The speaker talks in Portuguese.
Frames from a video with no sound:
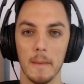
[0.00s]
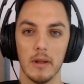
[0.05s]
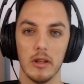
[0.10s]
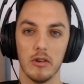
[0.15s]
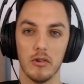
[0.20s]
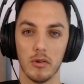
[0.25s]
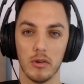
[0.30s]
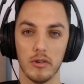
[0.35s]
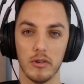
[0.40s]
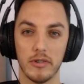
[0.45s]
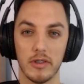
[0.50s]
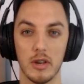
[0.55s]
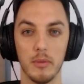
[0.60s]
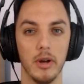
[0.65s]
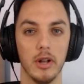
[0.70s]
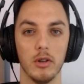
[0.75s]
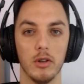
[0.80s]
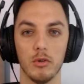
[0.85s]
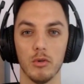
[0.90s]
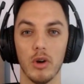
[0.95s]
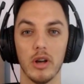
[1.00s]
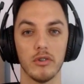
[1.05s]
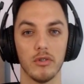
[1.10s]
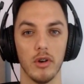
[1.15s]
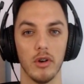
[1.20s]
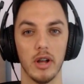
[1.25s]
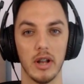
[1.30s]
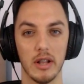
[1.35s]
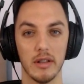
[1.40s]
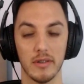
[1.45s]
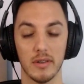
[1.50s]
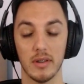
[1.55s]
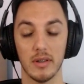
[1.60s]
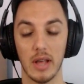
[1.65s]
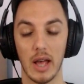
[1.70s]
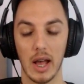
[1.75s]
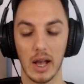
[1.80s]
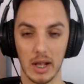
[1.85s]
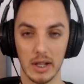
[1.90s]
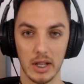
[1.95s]
streamando duas horas
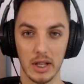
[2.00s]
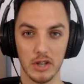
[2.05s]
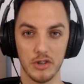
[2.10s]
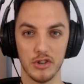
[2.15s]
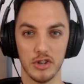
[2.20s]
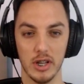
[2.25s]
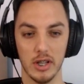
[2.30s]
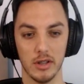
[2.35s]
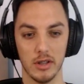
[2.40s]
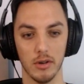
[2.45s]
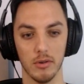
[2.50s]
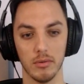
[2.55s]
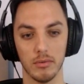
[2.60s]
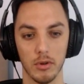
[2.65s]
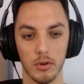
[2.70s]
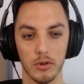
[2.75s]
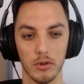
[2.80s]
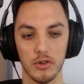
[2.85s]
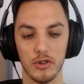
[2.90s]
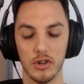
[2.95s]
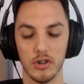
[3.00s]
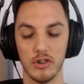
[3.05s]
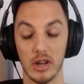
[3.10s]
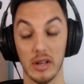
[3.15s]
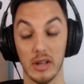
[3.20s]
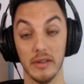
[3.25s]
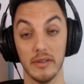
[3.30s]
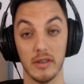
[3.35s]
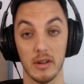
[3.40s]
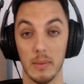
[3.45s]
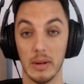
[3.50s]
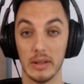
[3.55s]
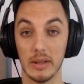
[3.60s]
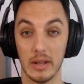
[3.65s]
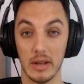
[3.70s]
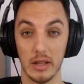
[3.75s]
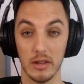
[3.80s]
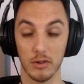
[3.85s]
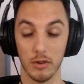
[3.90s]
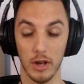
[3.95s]
a cada dia. Então todo dia eu tinha que streamar
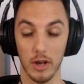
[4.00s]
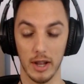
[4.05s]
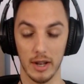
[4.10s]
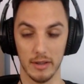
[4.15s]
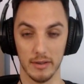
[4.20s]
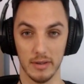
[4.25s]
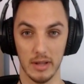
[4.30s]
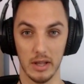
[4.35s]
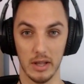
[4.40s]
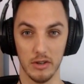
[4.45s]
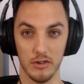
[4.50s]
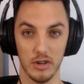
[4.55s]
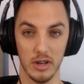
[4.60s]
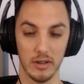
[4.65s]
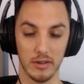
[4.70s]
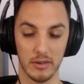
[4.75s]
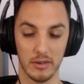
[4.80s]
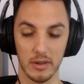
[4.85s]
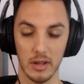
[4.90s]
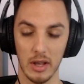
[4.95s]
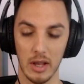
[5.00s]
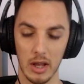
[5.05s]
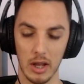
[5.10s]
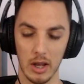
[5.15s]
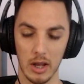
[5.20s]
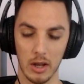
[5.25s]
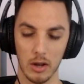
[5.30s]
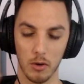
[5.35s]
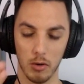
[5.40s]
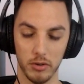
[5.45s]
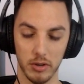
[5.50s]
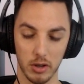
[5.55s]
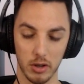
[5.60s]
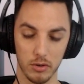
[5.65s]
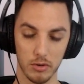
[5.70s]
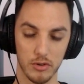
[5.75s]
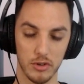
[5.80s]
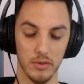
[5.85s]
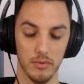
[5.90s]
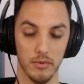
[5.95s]
três horas, né? Dias
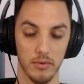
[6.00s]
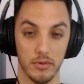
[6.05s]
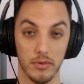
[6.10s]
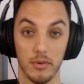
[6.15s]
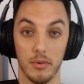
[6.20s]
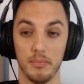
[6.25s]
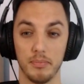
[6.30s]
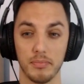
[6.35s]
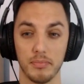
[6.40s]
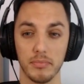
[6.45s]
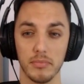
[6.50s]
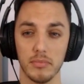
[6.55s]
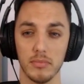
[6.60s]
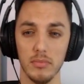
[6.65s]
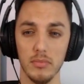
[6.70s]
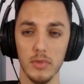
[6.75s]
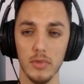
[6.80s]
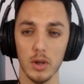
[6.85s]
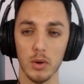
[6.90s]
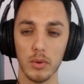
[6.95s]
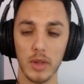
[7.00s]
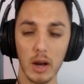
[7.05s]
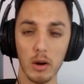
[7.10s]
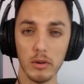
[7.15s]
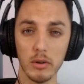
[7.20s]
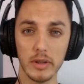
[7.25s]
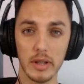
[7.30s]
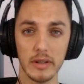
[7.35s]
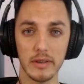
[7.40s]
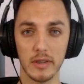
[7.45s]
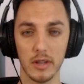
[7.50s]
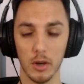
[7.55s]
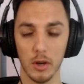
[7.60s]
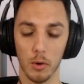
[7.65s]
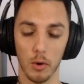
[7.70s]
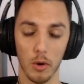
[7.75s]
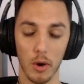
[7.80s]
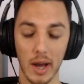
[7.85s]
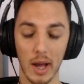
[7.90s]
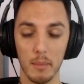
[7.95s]
consecutivos o que aconteceu?
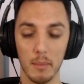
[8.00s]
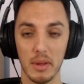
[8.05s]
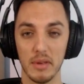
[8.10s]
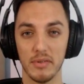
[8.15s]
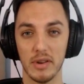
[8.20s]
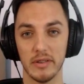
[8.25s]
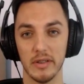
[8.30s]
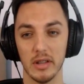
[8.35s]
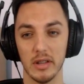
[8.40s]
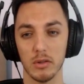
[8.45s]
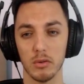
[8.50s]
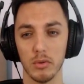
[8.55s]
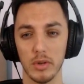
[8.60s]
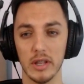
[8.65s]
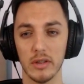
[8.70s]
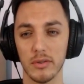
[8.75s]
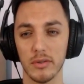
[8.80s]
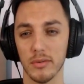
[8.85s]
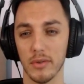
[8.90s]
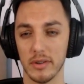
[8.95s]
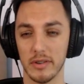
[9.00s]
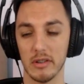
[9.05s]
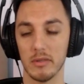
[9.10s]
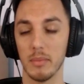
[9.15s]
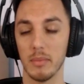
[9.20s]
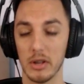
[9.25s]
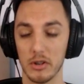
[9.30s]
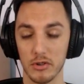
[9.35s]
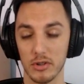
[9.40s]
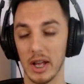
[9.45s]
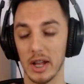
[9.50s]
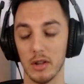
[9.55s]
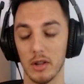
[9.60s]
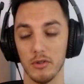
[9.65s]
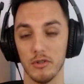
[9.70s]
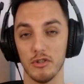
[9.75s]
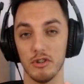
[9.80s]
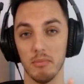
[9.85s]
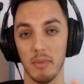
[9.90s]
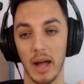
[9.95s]
Eu acabei fazendo isso, vocês me ajudaram
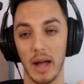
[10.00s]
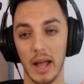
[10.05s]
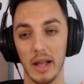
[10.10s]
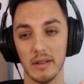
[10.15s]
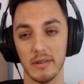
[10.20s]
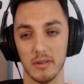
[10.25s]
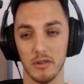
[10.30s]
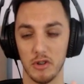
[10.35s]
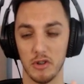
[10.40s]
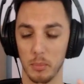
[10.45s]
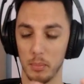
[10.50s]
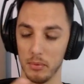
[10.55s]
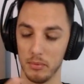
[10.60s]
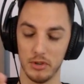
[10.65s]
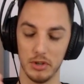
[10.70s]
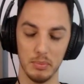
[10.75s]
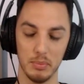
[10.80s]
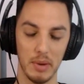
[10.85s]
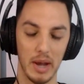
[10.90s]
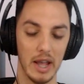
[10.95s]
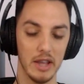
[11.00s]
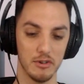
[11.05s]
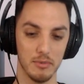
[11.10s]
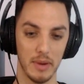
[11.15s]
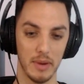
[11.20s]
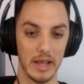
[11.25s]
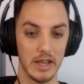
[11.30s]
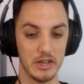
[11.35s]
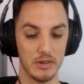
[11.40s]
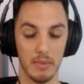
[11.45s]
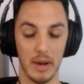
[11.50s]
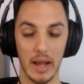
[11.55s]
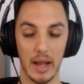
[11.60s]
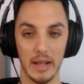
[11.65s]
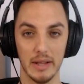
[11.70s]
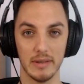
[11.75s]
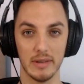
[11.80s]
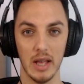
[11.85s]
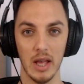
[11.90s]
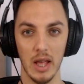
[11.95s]
demais, tipo, demais, demais,
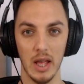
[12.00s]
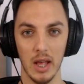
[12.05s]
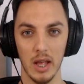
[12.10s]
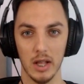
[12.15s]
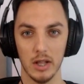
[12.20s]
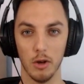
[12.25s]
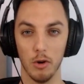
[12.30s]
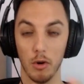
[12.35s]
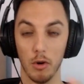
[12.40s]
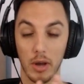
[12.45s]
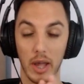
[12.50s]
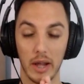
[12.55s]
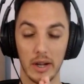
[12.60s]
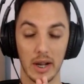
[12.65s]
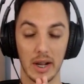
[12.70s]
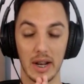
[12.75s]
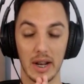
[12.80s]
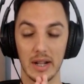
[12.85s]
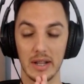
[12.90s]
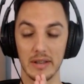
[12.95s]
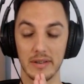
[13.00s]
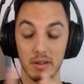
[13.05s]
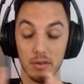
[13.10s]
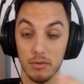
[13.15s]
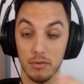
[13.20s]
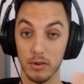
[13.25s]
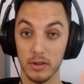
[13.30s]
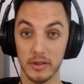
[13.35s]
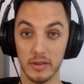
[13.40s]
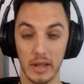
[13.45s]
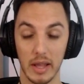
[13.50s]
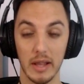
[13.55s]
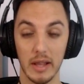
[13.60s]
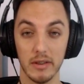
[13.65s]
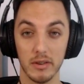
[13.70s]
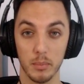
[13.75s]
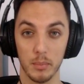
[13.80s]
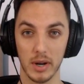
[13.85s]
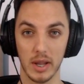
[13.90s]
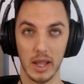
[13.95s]
demais. Então eu quero agradecer vocês,
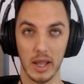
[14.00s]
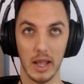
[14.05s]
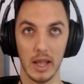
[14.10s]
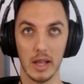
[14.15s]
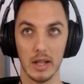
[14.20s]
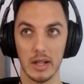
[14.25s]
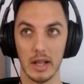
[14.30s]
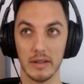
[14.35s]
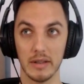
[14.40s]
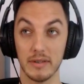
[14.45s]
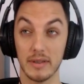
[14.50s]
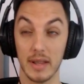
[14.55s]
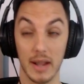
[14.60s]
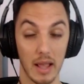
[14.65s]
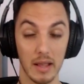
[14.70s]
porque nas três